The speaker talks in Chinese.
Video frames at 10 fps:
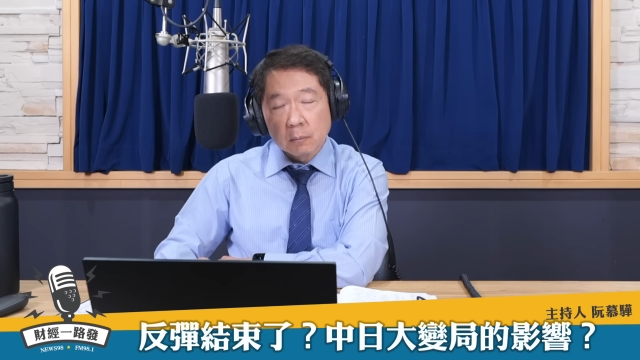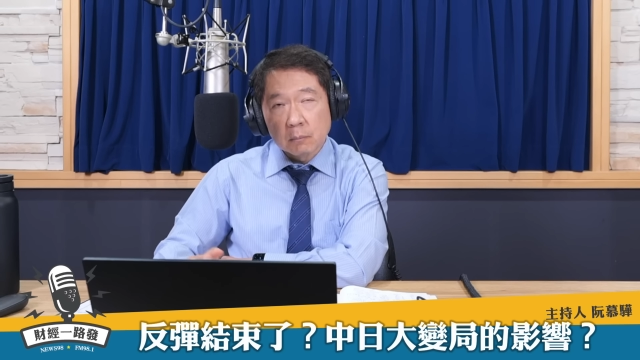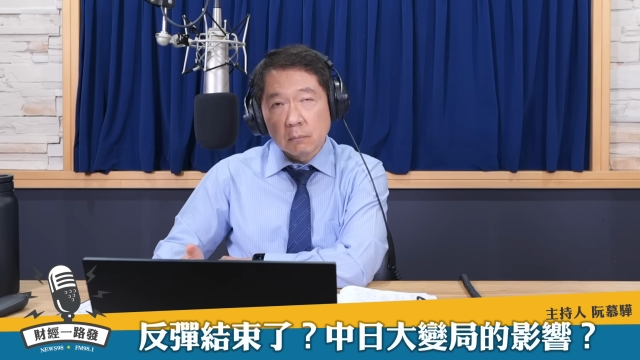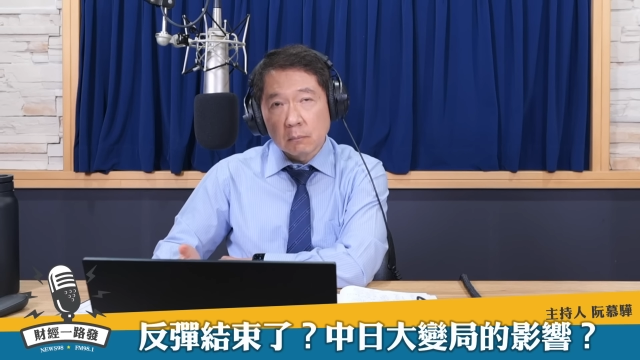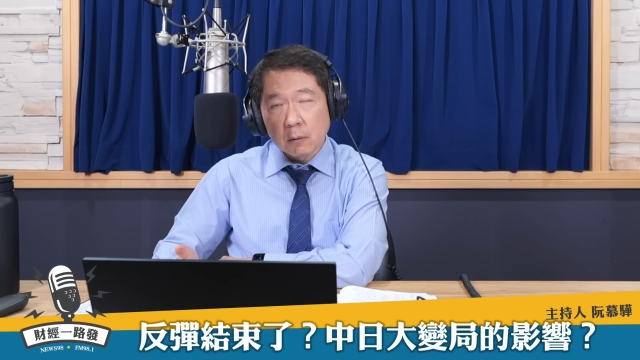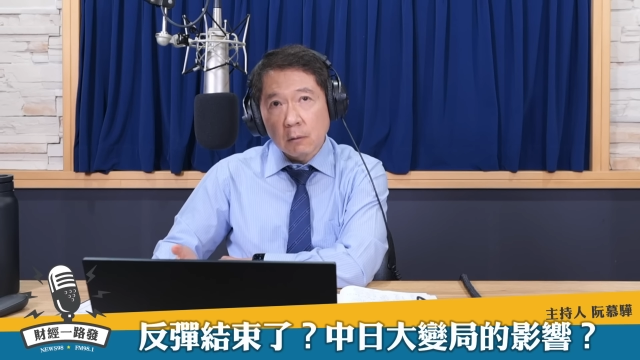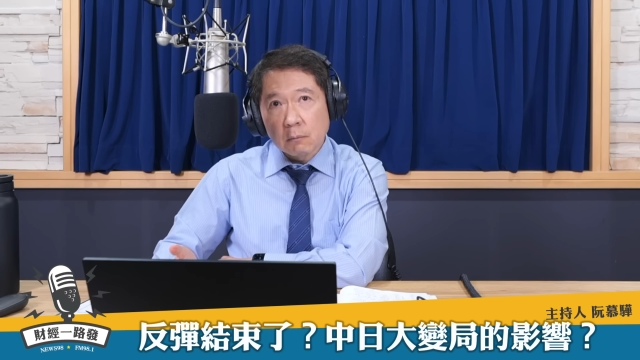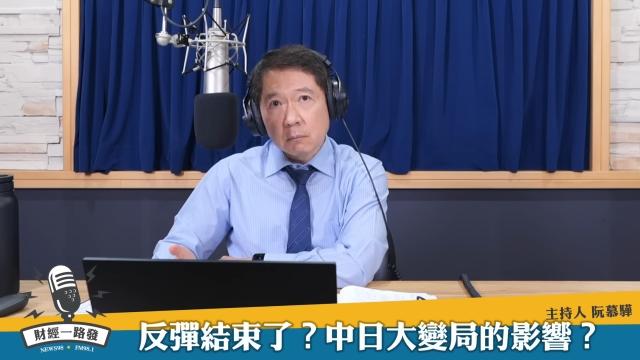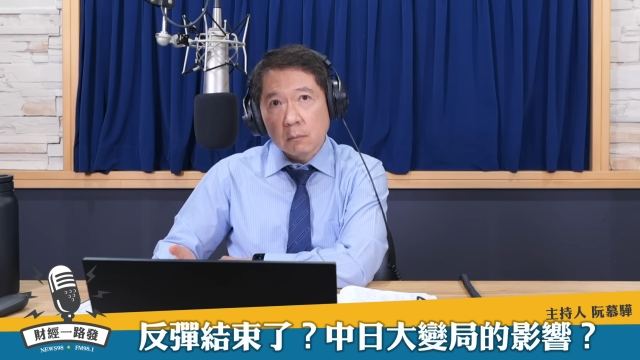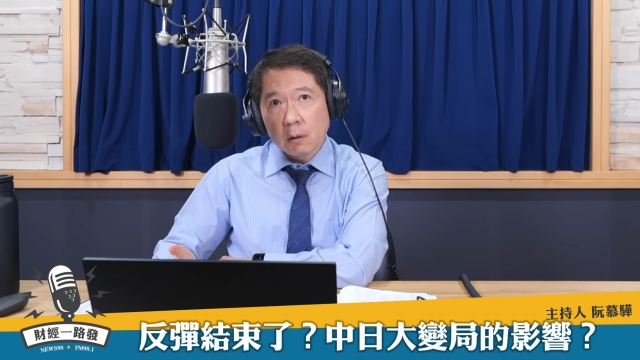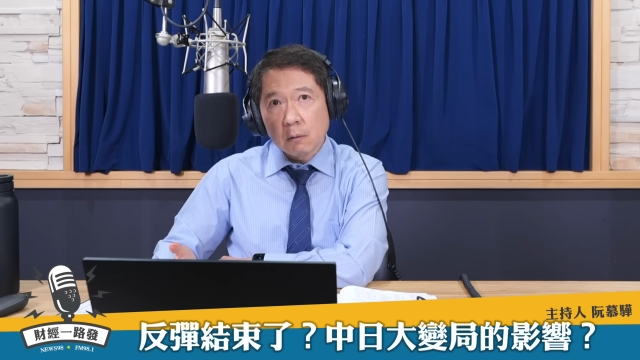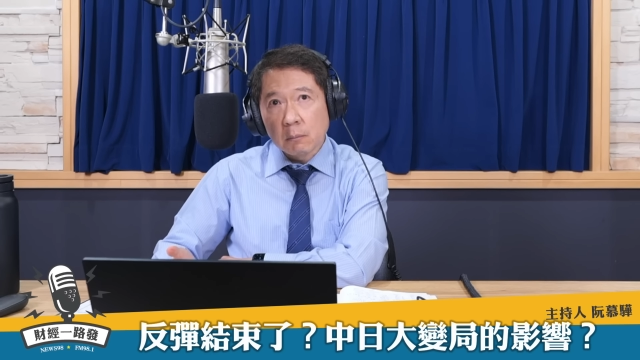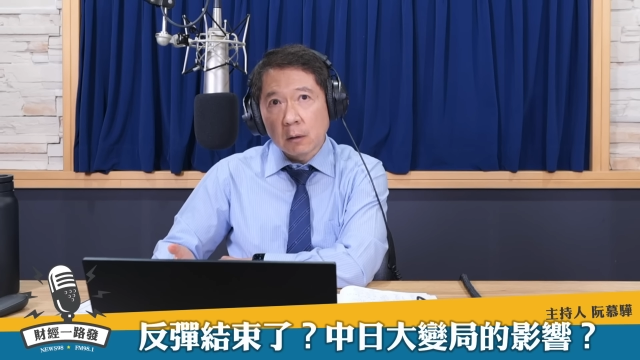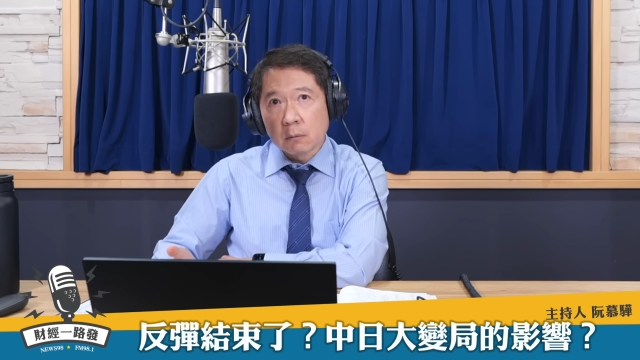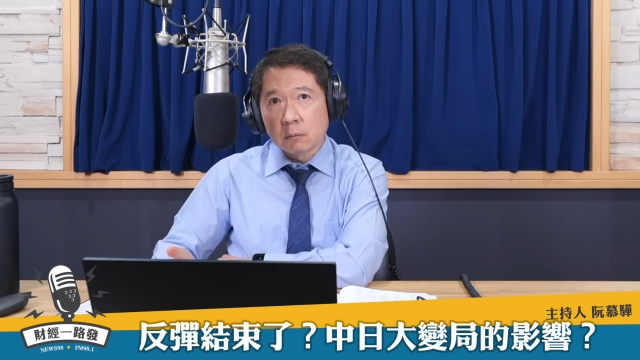敛了。欧欧
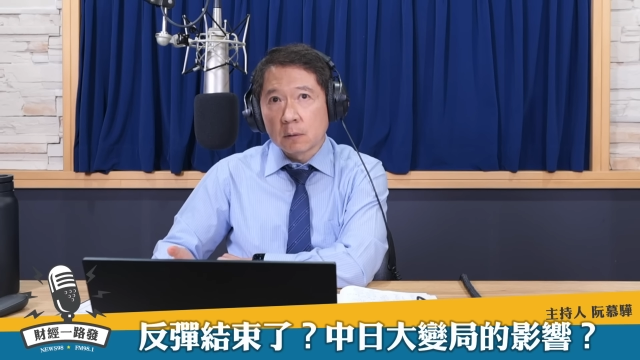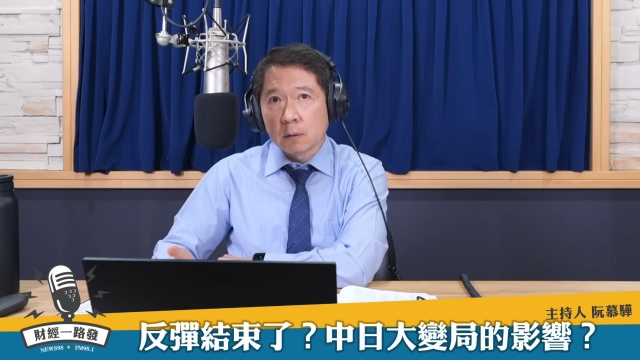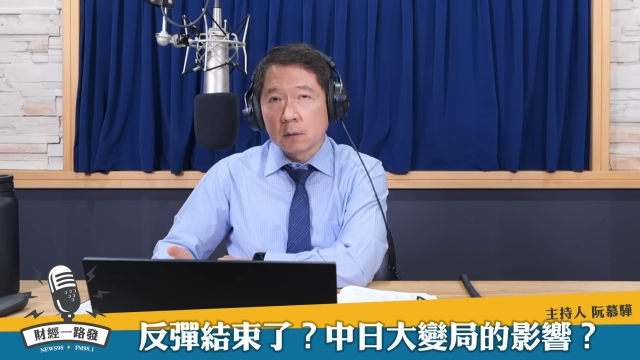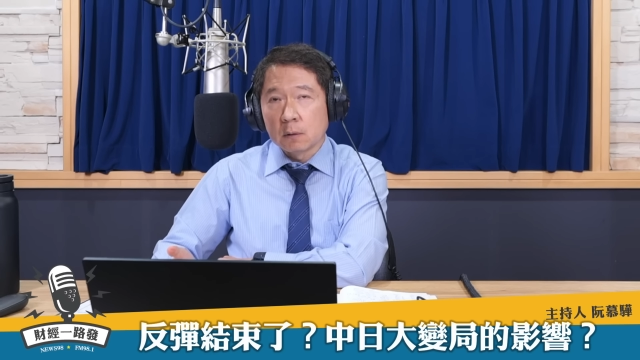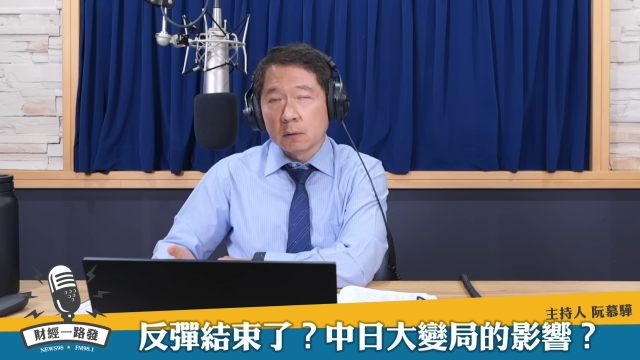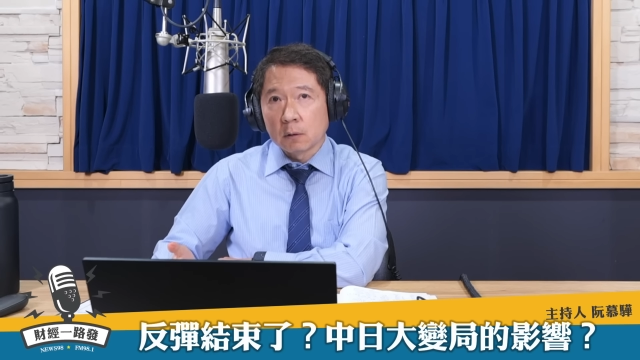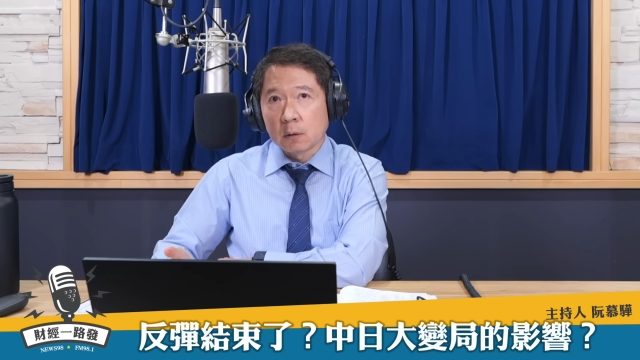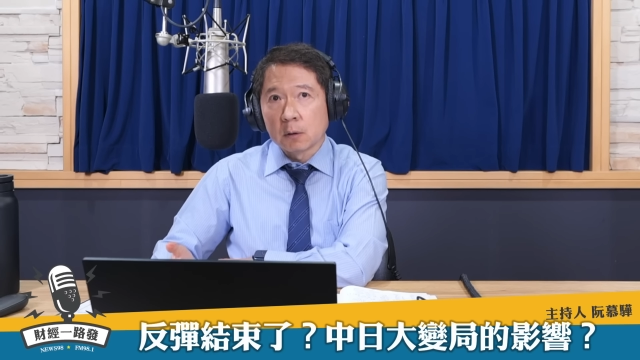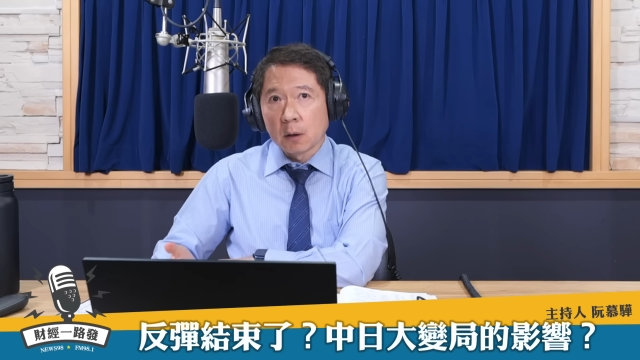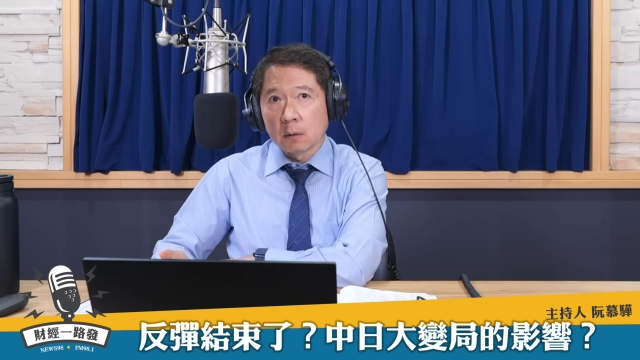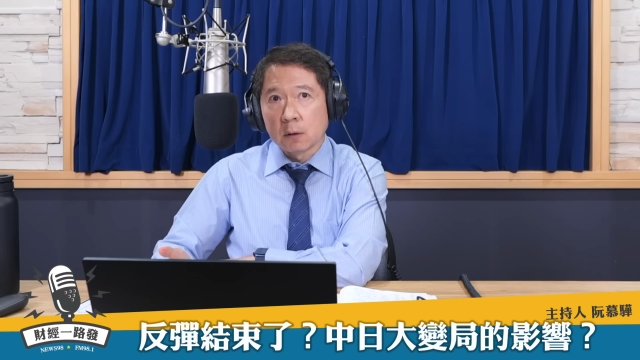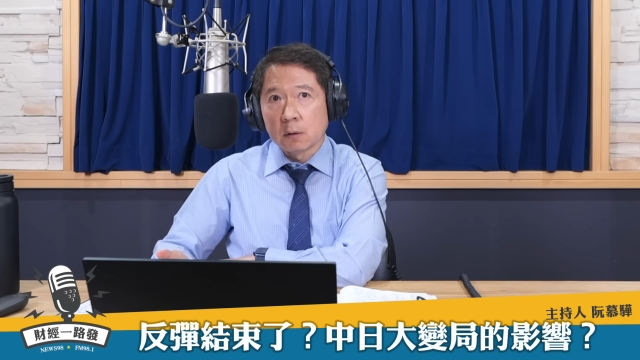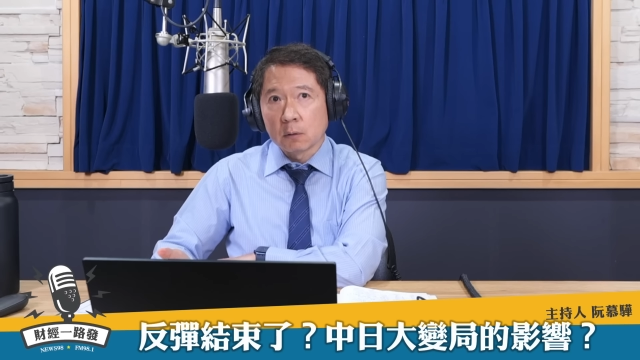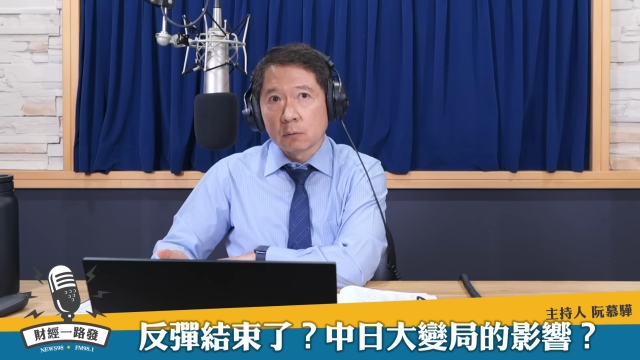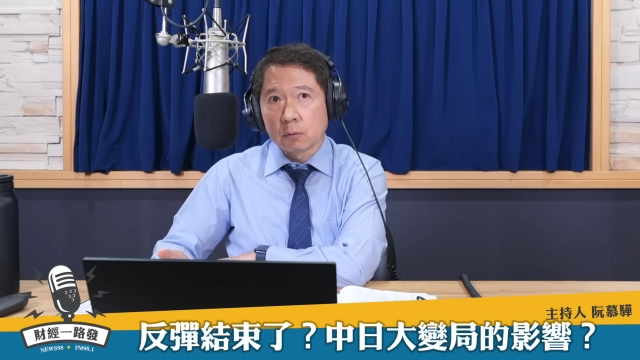美股市有什么条件
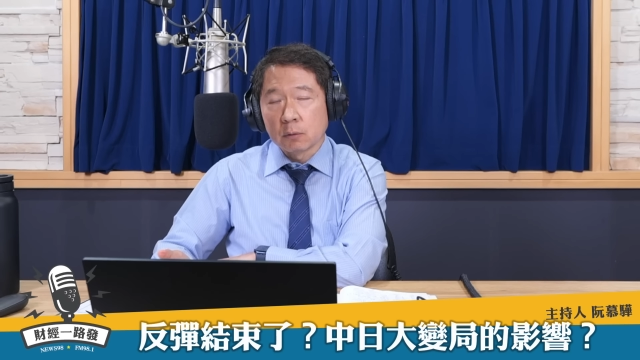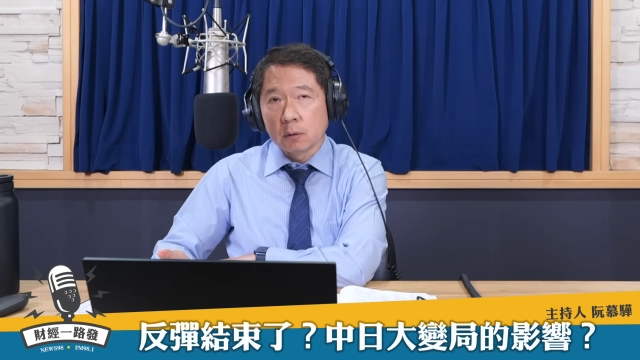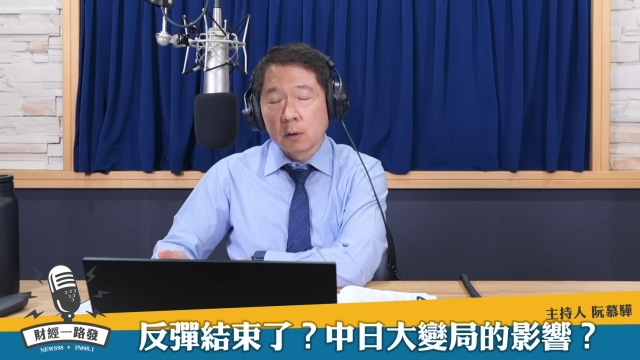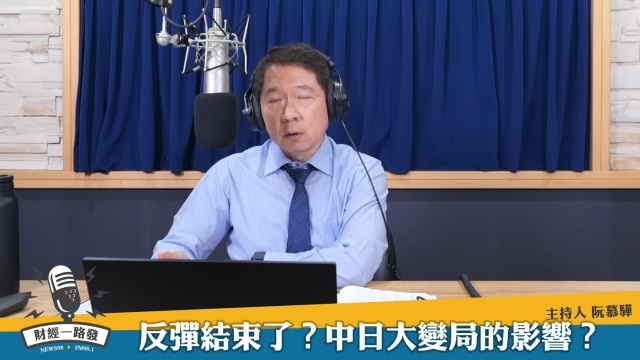重挫？